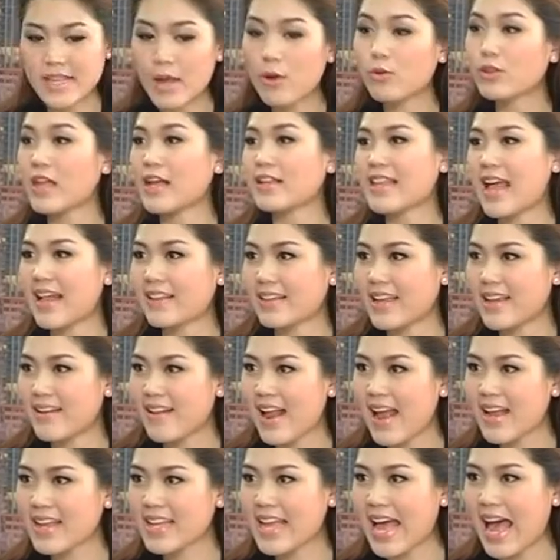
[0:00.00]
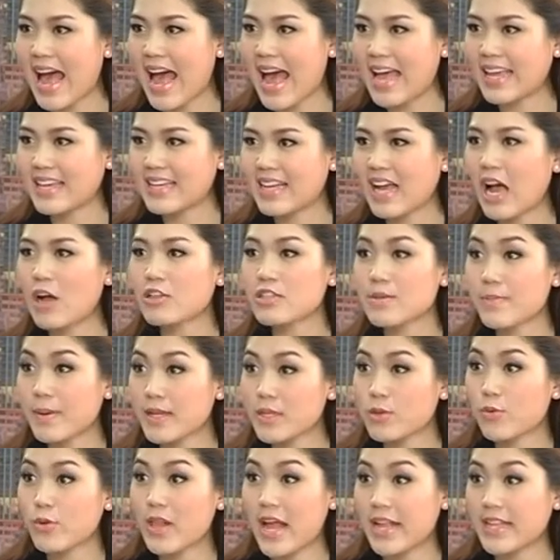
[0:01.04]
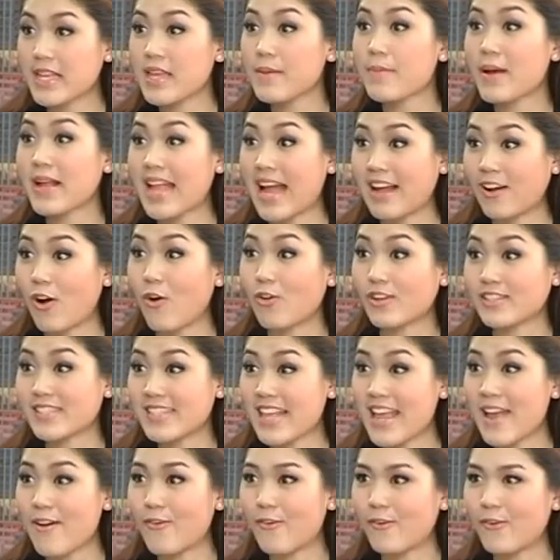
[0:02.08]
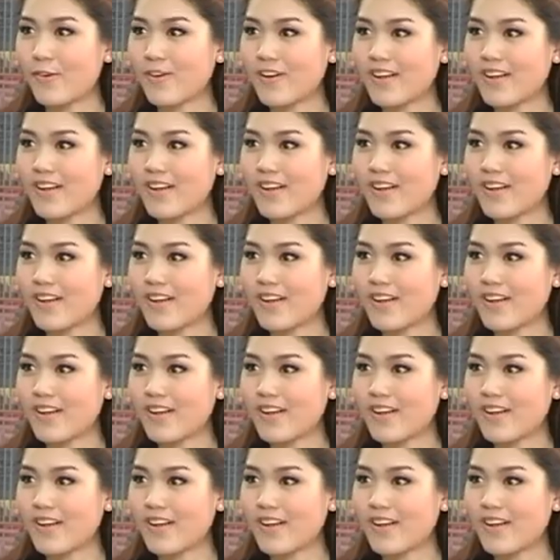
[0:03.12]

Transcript: ลล์ต่างๆ ในร่างกาย เขาจะไปดูแลที่ผนังของเซลล์